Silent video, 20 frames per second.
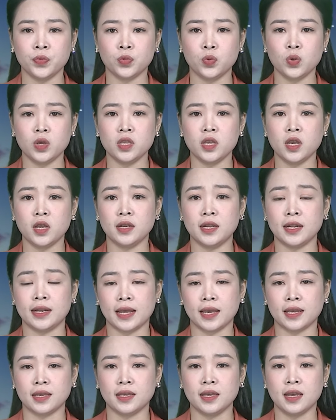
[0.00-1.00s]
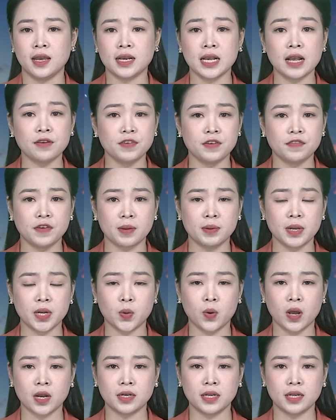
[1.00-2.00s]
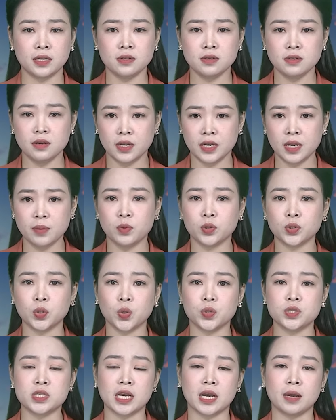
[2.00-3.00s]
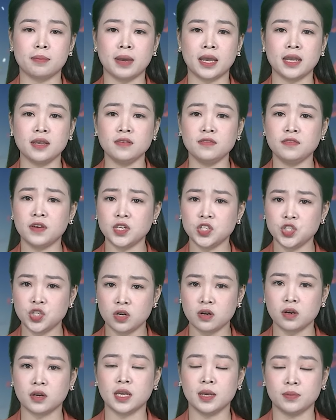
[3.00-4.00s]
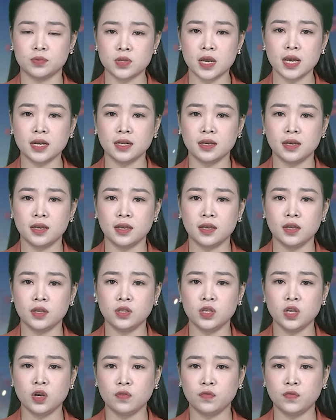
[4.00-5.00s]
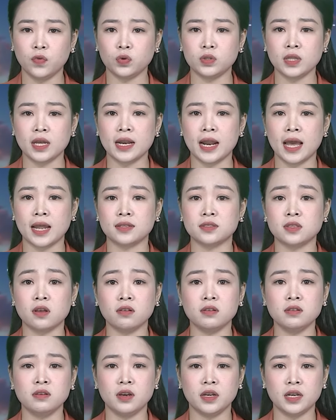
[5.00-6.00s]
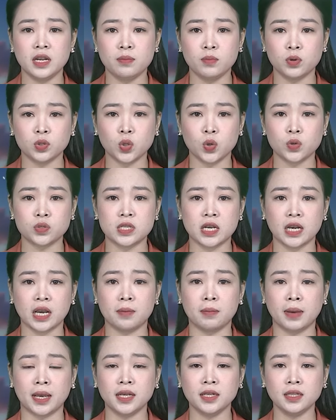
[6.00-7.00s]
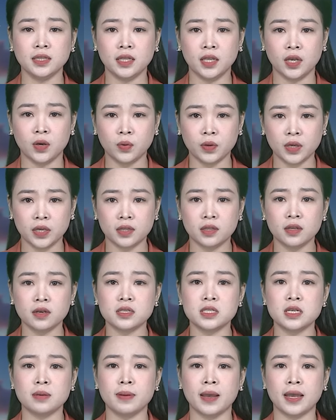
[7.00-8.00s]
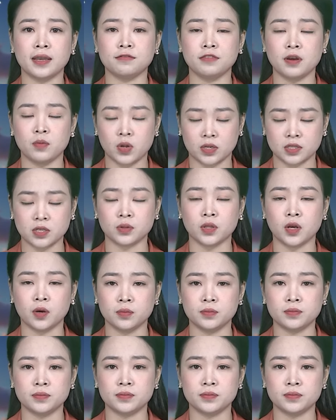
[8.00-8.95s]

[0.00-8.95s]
Tuy nhiên, đến nay, các vi phạm liên quan đến người đi mô tô, xe gắn máy vẫn chưa được kiểm soát. Nhiều vụ tai nạn do người đi mô tô, xe gắn máy thiếu ý thức chấp hành pháp luật giao thông.